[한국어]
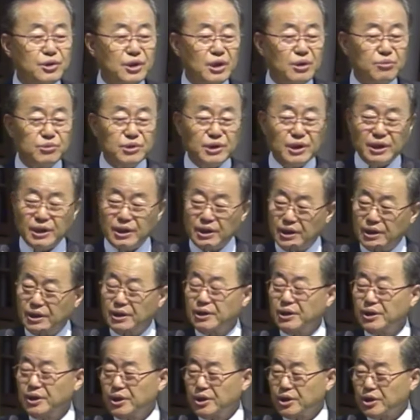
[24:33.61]

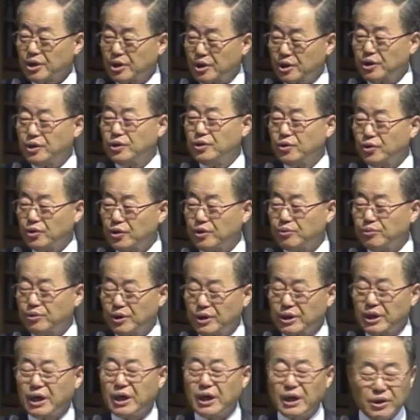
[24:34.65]
때문에 그런 어려움을
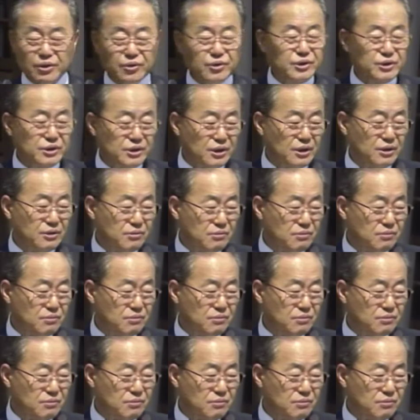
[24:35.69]
당하고 있어요